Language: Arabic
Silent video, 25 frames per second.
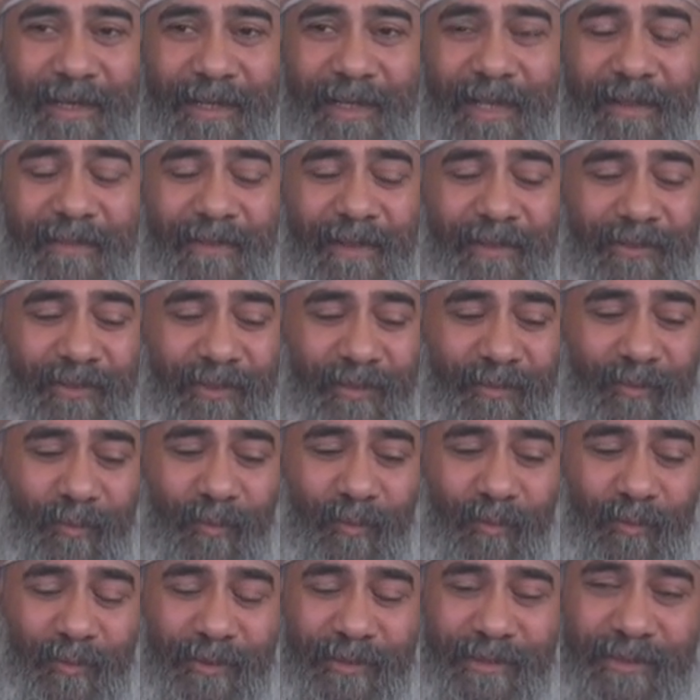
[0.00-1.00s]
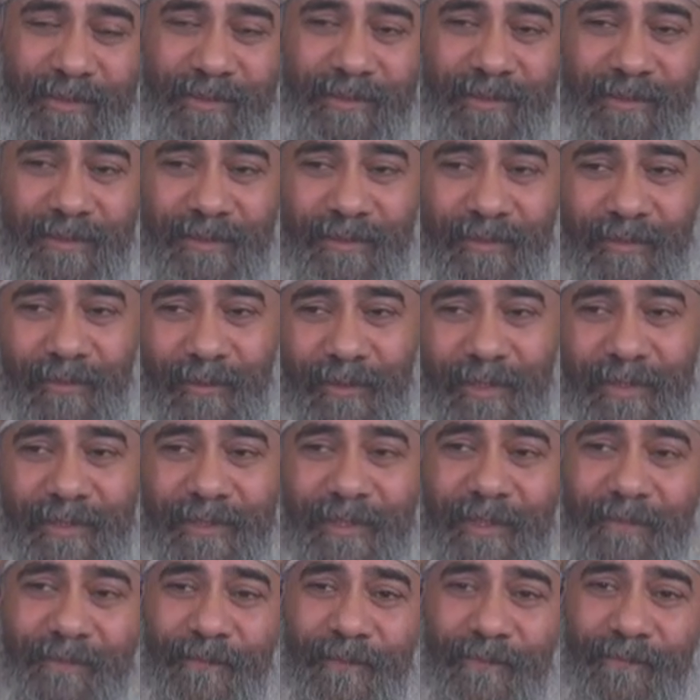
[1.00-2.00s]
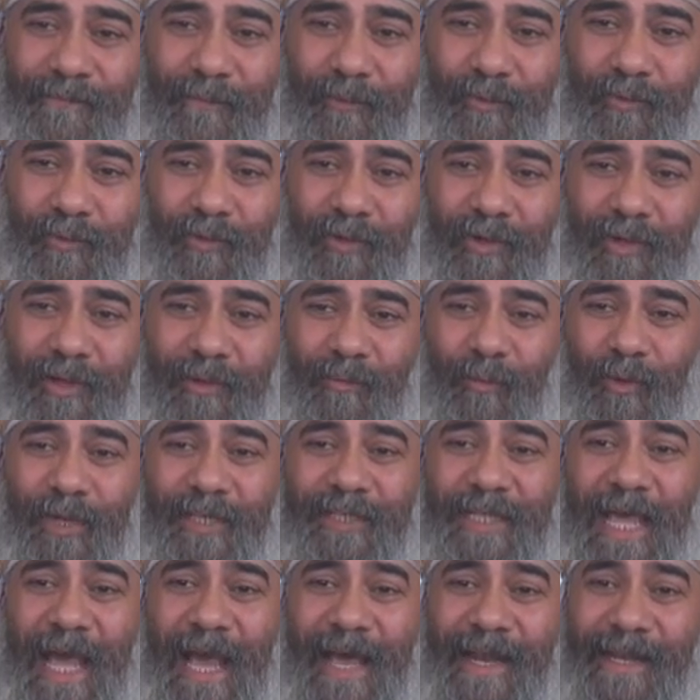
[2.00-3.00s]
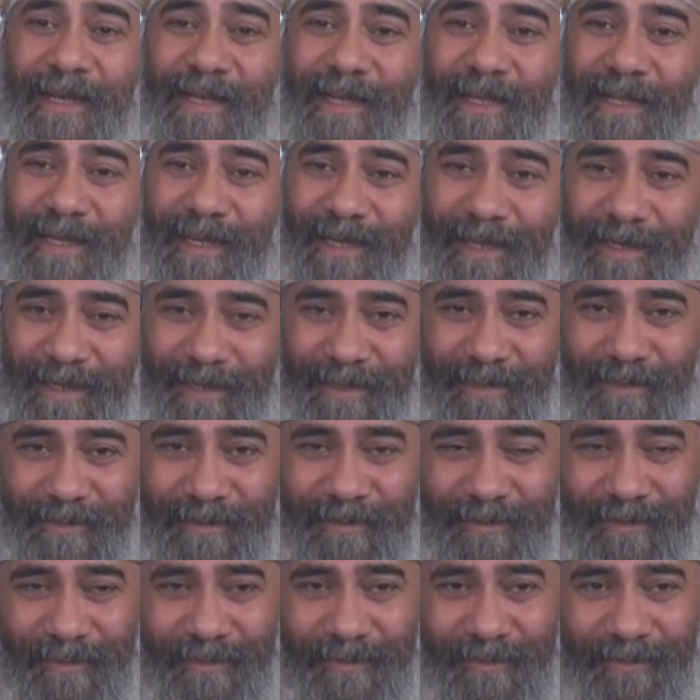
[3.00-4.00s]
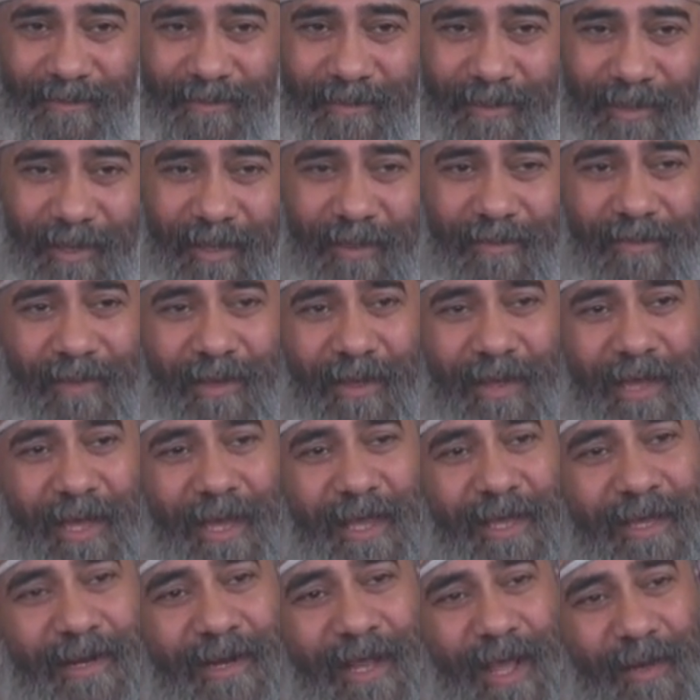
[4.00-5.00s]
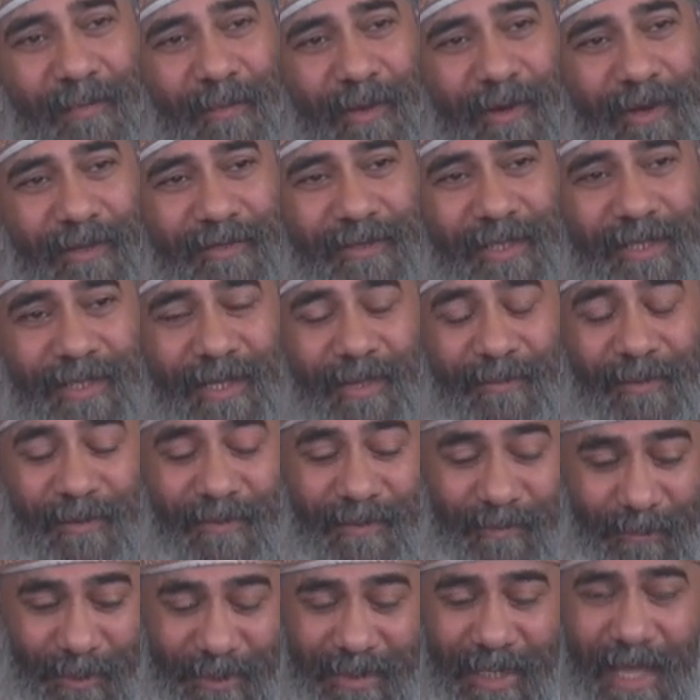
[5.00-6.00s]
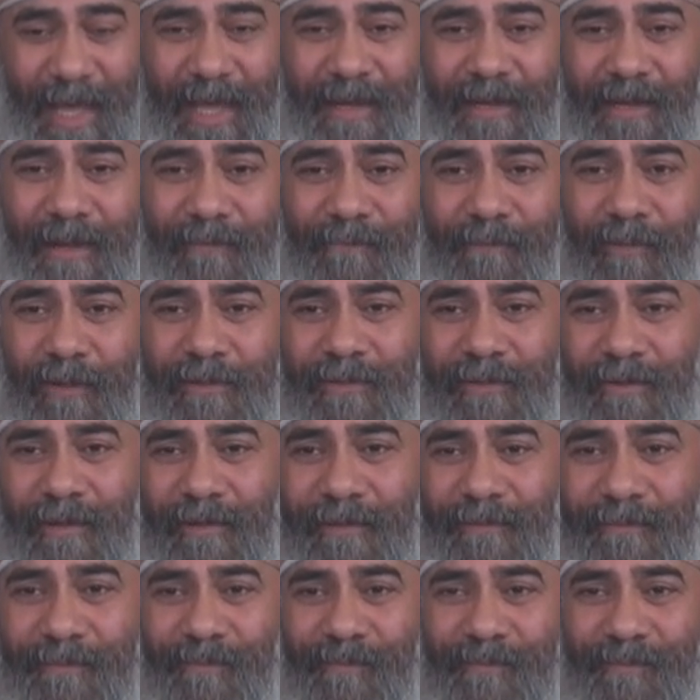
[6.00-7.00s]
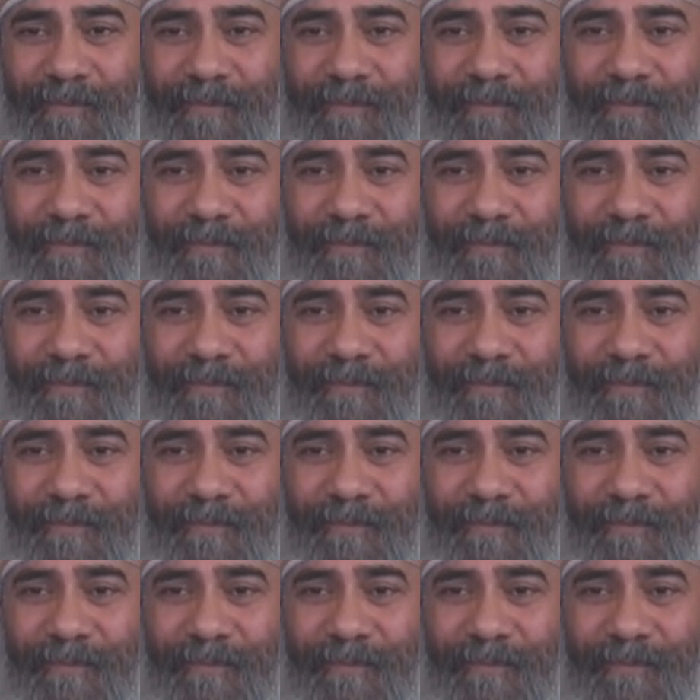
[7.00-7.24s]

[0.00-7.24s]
الجسد يموت ويدفن في التراب ويتحلل اه صحيح هيرجع مره تانية بس بيتحلل فتره